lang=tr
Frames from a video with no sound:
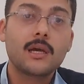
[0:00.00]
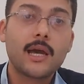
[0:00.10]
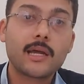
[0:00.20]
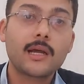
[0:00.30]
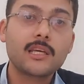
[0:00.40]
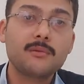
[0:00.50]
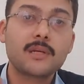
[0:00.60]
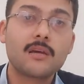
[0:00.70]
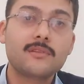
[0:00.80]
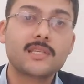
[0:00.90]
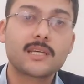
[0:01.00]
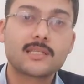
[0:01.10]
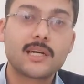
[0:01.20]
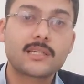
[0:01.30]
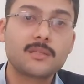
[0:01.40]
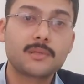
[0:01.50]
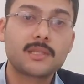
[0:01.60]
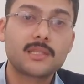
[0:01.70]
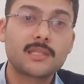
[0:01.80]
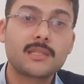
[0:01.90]
Herhangi bir evinizdeki saksı
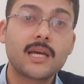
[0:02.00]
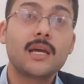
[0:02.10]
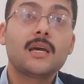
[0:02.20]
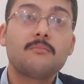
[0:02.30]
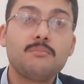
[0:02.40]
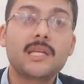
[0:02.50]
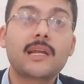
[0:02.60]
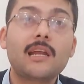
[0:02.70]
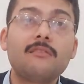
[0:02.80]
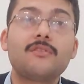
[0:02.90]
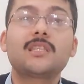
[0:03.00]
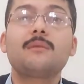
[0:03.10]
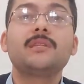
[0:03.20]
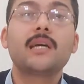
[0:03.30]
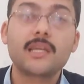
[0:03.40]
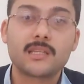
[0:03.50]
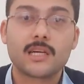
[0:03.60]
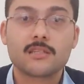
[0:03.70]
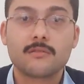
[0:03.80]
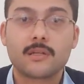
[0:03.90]
bitkisinin de mineral ve vitaminlere
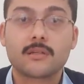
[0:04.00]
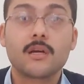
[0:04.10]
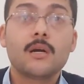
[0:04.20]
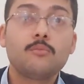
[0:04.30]
ihtiyacı vardır.